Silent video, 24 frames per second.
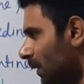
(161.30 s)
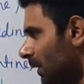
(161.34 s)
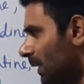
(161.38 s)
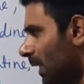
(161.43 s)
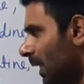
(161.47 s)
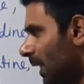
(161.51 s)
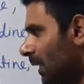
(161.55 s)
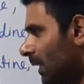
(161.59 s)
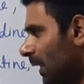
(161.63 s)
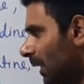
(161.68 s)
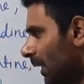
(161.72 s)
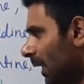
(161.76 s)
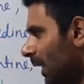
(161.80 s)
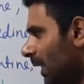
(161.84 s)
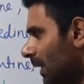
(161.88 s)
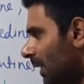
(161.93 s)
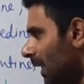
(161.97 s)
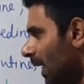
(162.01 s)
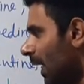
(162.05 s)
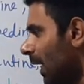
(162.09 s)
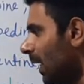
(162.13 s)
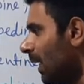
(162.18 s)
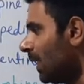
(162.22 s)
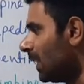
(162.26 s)
से जाना जाता है
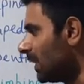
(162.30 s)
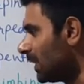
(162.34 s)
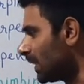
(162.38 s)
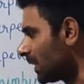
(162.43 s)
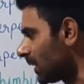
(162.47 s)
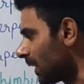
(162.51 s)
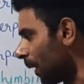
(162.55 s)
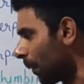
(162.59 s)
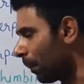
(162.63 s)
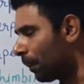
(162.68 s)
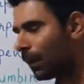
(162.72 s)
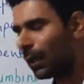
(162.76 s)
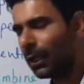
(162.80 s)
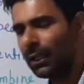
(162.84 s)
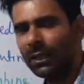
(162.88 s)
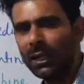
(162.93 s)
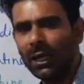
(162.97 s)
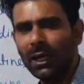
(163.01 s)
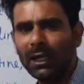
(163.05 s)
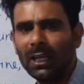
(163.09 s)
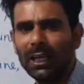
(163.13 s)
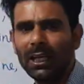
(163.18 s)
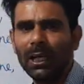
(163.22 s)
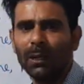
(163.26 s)
या
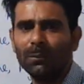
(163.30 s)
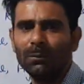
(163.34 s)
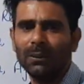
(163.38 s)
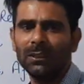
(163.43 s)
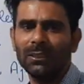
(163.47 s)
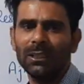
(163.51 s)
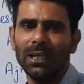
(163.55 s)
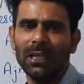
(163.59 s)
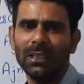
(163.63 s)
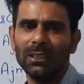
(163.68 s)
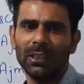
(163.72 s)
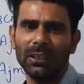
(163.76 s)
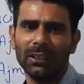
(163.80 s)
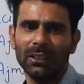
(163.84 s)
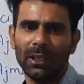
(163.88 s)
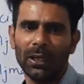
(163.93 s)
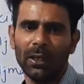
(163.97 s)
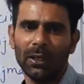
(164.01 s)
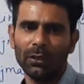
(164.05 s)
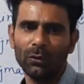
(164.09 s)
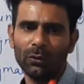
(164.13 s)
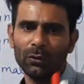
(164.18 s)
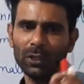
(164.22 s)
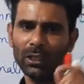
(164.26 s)
सर्पगंधा के नाम से जाना जाता
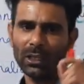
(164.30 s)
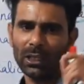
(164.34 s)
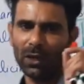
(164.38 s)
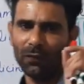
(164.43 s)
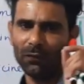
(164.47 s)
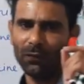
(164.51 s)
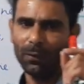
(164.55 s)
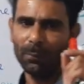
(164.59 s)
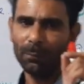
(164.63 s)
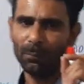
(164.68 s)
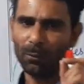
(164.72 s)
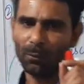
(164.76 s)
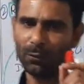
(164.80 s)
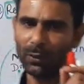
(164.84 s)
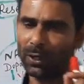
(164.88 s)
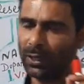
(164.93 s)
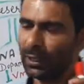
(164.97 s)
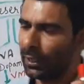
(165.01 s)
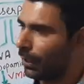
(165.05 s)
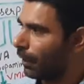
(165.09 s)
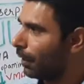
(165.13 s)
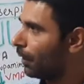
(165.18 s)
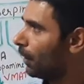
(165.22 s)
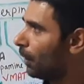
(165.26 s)
है तो ये काफी
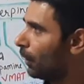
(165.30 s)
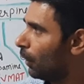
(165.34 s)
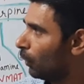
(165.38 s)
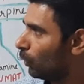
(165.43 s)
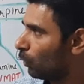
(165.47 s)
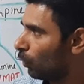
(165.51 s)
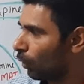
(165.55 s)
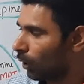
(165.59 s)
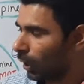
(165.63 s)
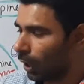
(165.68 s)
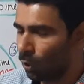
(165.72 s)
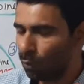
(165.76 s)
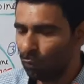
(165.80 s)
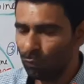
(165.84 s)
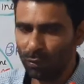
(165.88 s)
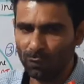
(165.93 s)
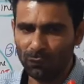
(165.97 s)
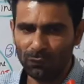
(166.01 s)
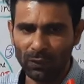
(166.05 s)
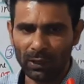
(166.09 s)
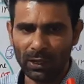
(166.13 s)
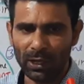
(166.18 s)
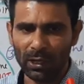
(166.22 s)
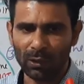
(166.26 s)
इंपोर्टेंट है तो राहु
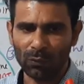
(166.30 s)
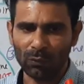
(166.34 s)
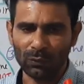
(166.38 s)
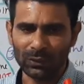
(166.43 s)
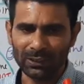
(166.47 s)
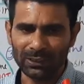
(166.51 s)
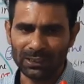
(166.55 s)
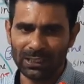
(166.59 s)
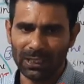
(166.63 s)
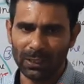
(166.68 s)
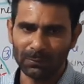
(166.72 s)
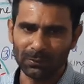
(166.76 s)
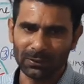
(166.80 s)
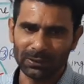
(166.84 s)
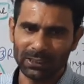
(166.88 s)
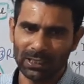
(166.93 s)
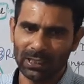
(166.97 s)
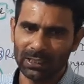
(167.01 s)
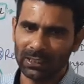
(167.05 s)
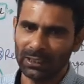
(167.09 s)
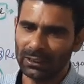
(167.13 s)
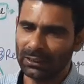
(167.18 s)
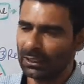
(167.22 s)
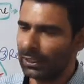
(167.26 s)
वर्फिया ड्रग को किस नाम से
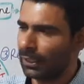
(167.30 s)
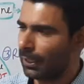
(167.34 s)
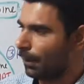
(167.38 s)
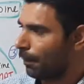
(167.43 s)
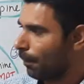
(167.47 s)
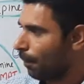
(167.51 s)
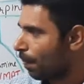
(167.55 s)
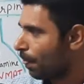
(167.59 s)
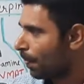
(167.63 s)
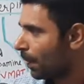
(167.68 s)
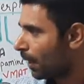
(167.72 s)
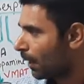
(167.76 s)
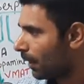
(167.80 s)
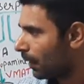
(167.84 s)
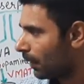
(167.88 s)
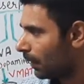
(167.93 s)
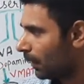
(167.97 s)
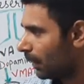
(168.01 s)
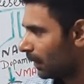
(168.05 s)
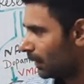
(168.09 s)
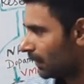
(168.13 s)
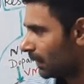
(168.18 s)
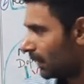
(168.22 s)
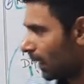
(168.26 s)
जाना जाता है
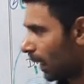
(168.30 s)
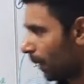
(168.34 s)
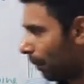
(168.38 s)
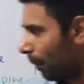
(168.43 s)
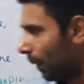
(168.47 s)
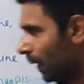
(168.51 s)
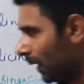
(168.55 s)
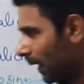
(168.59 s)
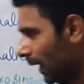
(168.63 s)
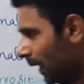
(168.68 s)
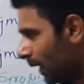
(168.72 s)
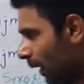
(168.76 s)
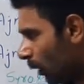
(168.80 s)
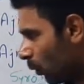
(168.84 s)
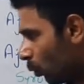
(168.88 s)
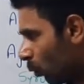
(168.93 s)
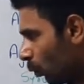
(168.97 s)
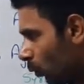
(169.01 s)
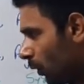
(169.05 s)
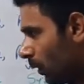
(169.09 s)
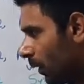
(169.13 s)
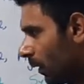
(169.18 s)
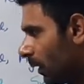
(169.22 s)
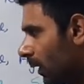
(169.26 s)
सरपेंटाइना
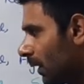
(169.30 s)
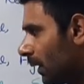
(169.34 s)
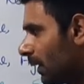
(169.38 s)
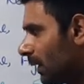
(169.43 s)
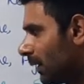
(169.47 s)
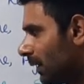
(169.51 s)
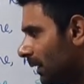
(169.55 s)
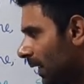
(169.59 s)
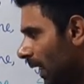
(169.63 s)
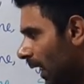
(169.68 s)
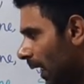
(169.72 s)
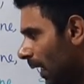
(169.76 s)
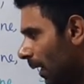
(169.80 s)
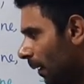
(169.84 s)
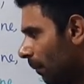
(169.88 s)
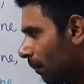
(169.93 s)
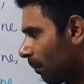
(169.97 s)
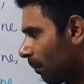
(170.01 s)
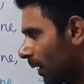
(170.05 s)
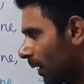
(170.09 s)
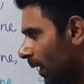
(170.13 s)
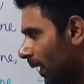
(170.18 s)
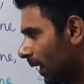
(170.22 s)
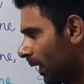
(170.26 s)
रूट या
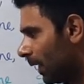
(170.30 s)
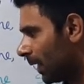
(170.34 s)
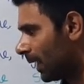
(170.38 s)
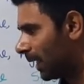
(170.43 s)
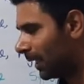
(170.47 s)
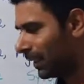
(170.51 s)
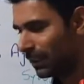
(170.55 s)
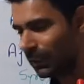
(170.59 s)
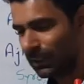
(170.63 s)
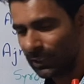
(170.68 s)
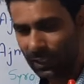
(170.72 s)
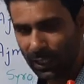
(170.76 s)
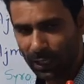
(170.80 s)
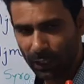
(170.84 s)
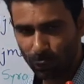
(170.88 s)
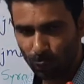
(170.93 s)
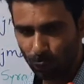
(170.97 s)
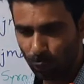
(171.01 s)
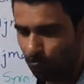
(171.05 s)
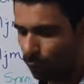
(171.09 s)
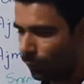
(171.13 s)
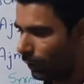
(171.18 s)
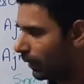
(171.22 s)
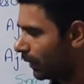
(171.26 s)
इंडियन स्नेक
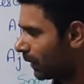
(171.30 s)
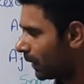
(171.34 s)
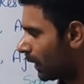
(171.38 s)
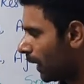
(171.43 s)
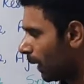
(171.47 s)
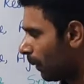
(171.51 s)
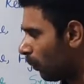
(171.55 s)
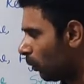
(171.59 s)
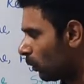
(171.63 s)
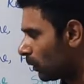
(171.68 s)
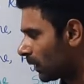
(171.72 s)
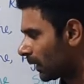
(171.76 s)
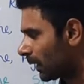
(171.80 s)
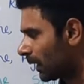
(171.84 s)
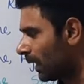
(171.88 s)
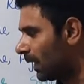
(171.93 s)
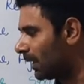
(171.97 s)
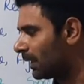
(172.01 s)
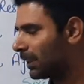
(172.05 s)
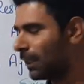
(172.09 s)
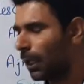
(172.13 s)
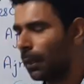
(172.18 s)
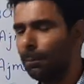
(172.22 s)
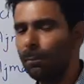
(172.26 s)
रूट या बोल सकते
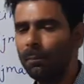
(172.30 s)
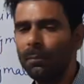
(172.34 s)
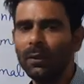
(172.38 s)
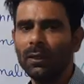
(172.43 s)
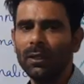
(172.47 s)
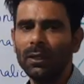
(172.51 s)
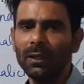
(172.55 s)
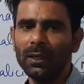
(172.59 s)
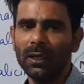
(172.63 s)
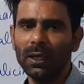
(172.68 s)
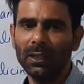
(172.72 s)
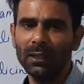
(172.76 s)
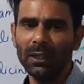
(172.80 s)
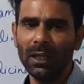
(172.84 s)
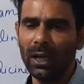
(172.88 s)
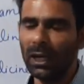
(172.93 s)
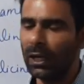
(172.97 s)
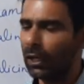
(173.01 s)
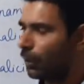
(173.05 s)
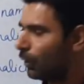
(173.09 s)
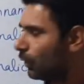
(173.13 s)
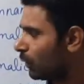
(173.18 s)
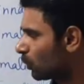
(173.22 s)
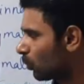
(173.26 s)
हैं सर्प गंदा
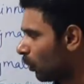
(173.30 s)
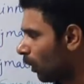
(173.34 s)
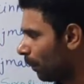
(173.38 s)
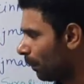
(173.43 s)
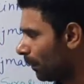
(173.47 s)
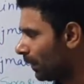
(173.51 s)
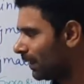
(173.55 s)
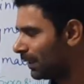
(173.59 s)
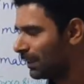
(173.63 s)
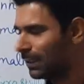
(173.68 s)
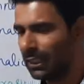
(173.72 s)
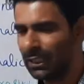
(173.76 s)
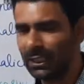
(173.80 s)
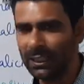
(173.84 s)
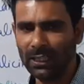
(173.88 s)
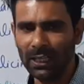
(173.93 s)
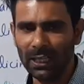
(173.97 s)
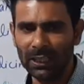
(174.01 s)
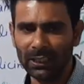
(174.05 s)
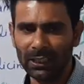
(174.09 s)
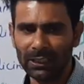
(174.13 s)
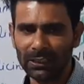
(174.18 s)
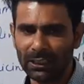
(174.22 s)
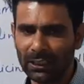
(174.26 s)
इसको आप इजीली
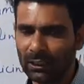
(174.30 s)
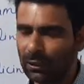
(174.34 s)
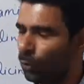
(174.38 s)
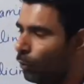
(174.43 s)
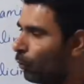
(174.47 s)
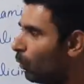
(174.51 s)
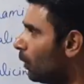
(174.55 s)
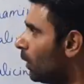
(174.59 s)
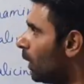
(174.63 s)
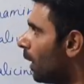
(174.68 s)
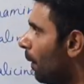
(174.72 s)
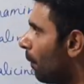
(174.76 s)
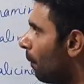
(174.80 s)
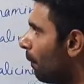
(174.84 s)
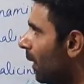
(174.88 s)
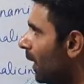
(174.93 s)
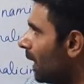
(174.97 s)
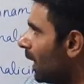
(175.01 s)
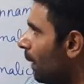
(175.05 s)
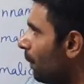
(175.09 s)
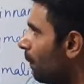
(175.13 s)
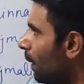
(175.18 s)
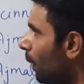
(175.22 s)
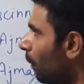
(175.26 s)
याद रख सकते हो
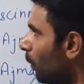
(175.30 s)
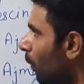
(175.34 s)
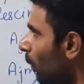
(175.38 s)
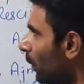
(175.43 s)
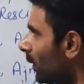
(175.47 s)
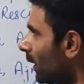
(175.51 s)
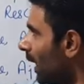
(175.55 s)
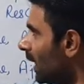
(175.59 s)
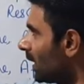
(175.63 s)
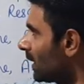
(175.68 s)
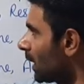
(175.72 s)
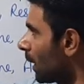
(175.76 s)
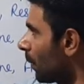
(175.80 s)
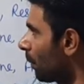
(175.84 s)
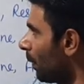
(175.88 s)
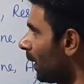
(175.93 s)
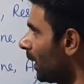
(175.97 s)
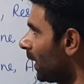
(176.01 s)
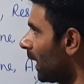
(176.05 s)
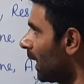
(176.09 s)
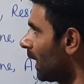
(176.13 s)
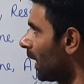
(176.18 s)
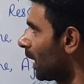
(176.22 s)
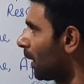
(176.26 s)
मैंने अभी आपको बताया
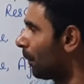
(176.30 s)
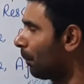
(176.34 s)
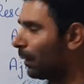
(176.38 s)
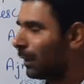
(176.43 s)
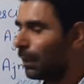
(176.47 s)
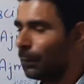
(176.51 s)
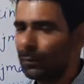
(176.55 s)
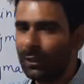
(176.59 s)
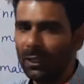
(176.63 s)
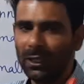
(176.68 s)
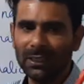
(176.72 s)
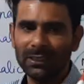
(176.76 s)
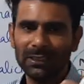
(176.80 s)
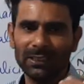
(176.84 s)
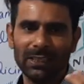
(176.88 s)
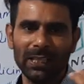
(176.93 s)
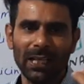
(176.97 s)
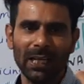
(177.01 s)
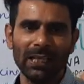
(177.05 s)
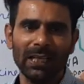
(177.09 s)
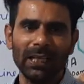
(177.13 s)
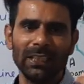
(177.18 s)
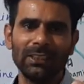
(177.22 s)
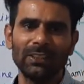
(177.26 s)
सरपेंटाइना का मतलब क्या है
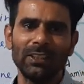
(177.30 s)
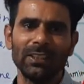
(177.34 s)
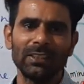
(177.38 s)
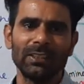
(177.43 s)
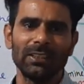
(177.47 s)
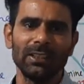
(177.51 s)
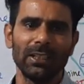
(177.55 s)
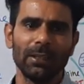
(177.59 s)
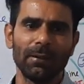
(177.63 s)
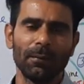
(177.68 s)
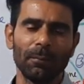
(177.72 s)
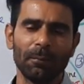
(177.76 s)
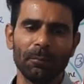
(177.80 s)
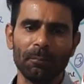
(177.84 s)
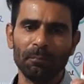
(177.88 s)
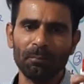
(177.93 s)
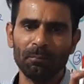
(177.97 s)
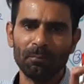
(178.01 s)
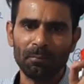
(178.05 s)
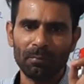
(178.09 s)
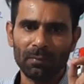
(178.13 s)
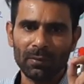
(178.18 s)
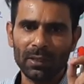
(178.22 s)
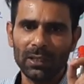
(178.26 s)
स्नेक लाइक स्ट्रक्चर
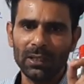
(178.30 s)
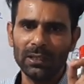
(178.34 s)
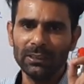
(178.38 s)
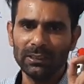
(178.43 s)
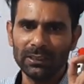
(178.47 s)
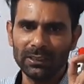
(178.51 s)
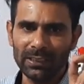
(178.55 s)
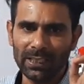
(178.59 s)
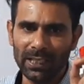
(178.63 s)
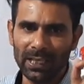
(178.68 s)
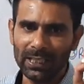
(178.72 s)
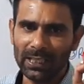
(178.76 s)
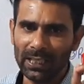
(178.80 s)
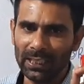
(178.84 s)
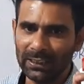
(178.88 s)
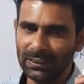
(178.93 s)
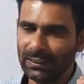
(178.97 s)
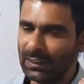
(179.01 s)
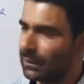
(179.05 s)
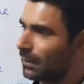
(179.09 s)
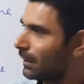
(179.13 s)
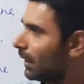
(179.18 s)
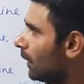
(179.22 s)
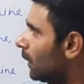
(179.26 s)
स्नेक लाइक
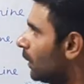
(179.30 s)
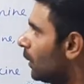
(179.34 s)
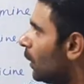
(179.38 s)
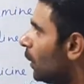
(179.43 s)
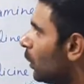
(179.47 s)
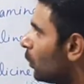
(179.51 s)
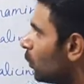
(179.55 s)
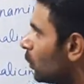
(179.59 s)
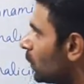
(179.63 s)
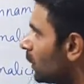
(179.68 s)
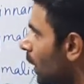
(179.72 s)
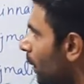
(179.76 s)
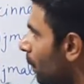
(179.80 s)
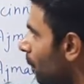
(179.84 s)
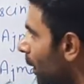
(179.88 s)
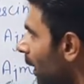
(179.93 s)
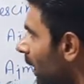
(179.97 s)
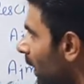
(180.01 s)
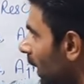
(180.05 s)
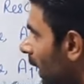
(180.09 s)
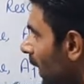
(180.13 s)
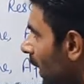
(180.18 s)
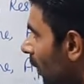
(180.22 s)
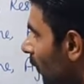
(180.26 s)
स्ट्रक्चर तो
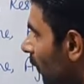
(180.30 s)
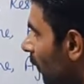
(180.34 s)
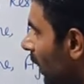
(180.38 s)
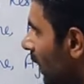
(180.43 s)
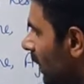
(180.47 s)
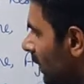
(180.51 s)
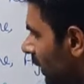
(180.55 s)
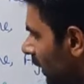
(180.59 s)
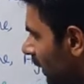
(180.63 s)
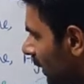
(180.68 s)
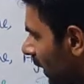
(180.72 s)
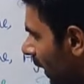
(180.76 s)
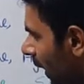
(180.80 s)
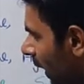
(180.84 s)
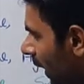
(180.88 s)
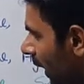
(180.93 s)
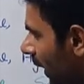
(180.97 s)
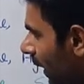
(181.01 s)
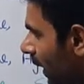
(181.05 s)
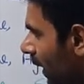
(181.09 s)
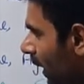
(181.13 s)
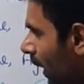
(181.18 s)
सरपेंटाइना वर्ड से क्या रहेगा